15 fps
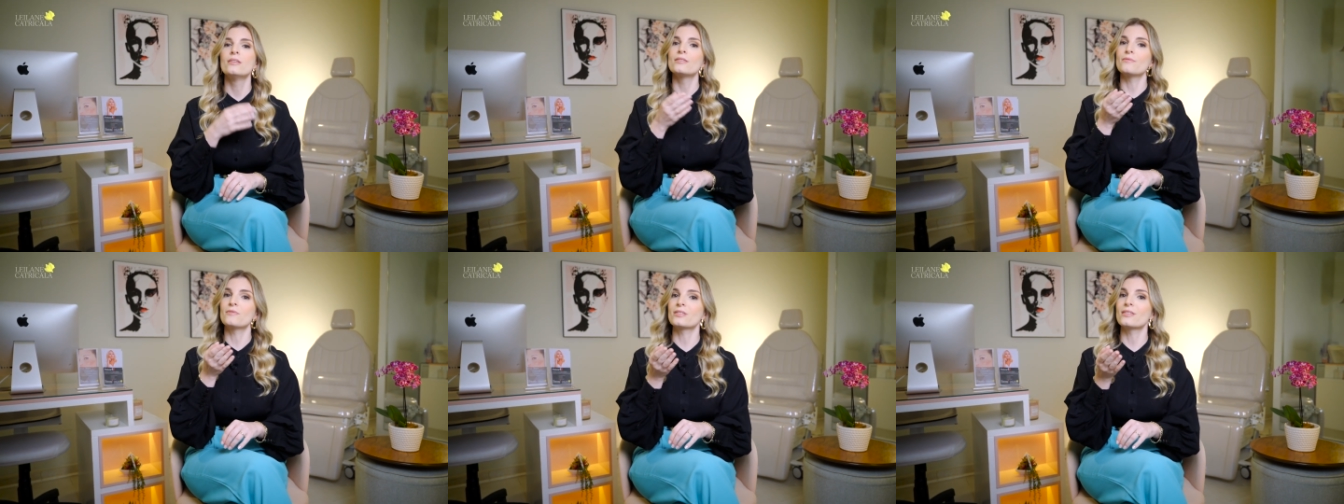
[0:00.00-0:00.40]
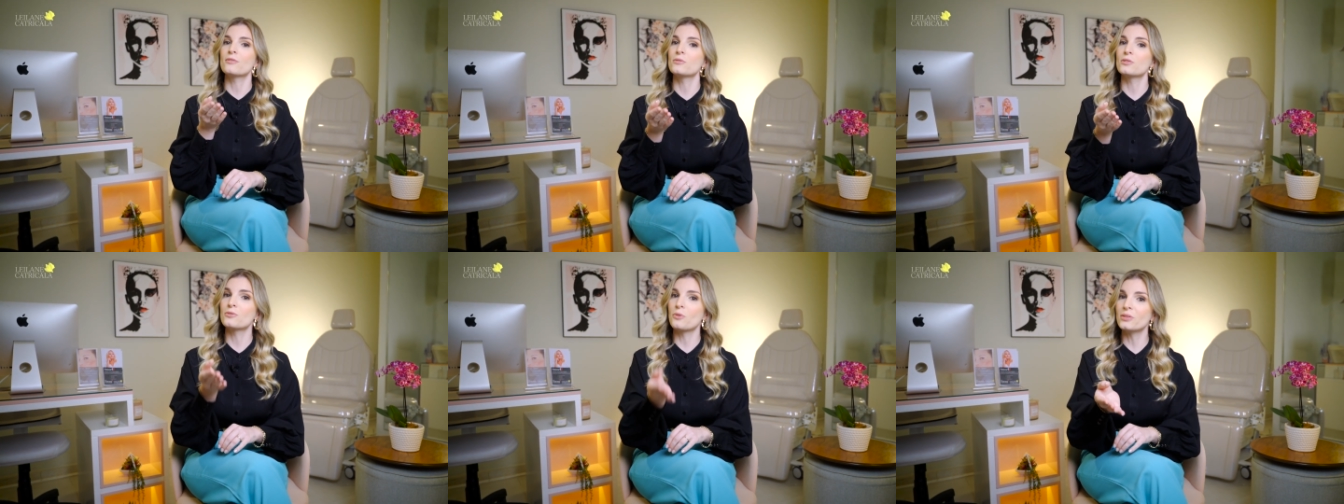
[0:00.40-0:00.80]
Se você
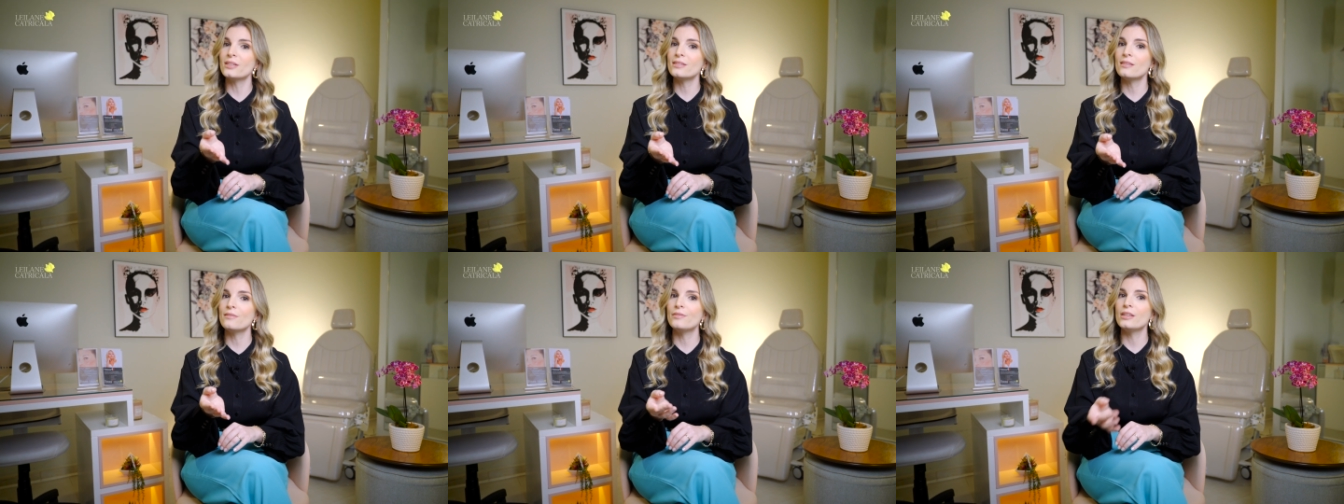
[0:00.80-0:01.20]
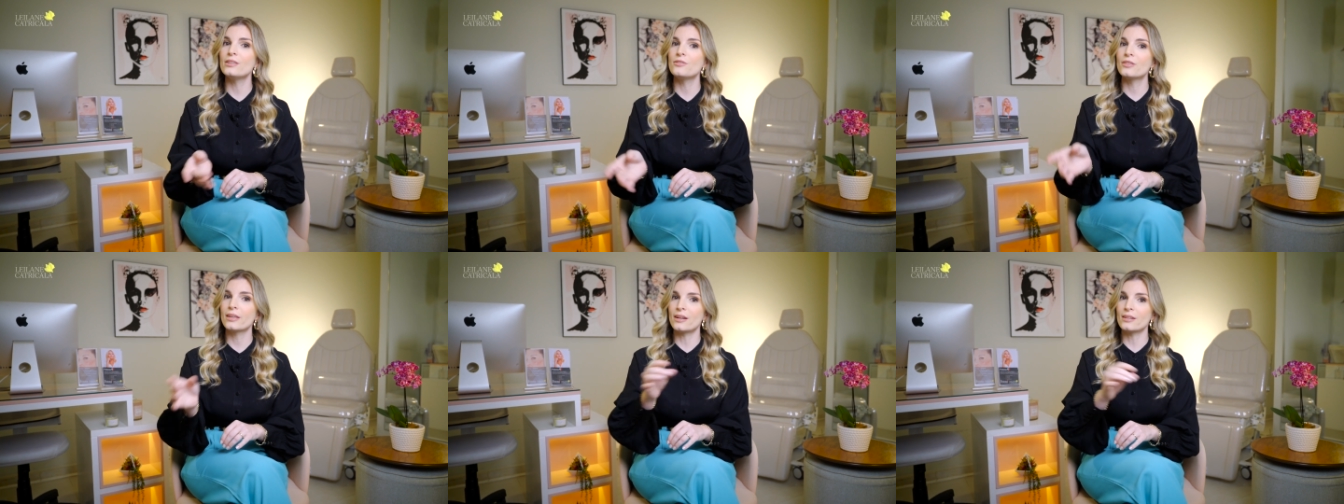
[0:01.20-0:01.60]
gostou desse
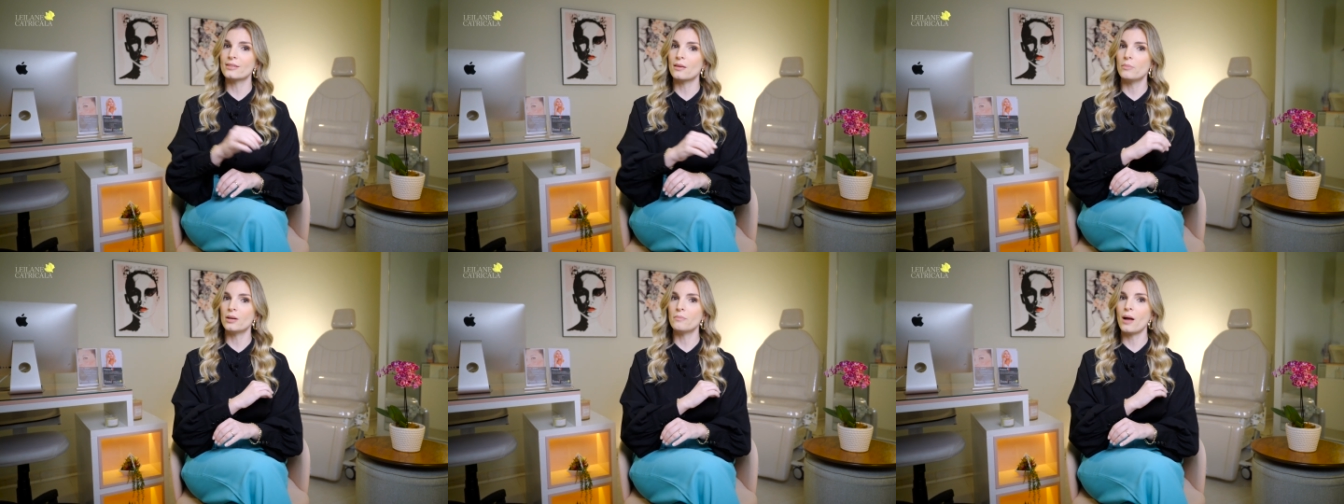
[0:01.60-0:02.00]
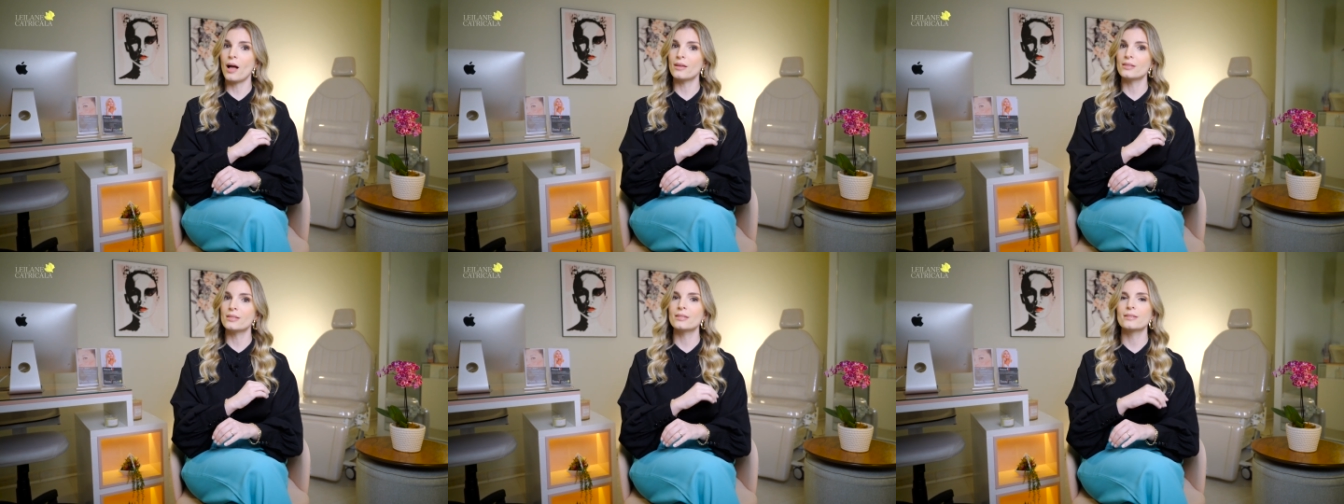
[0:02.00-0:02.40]
vídeo e quer saber
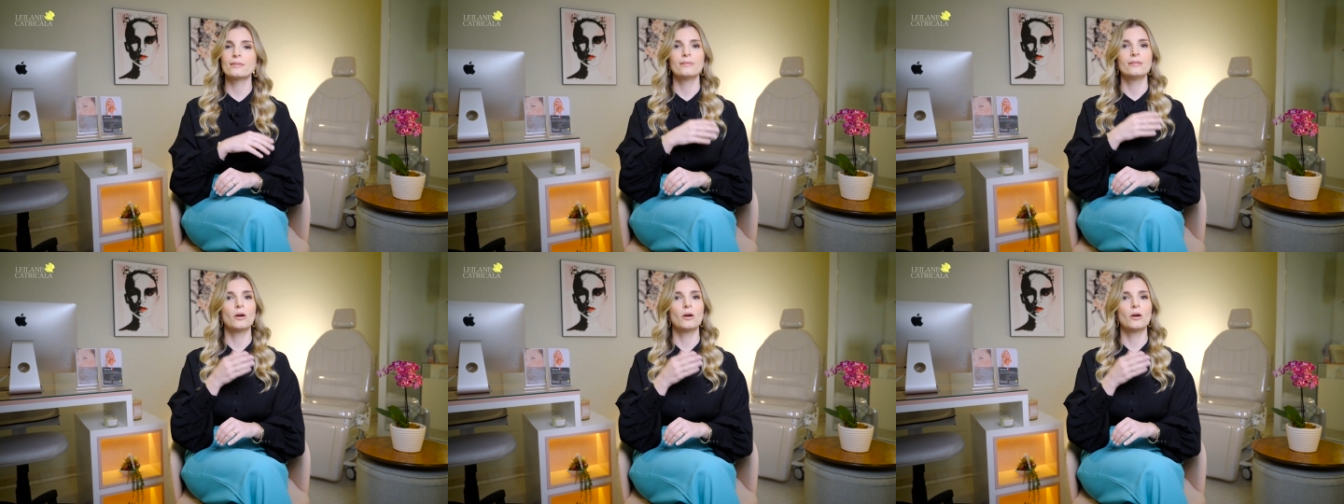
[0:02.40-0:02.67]
mais,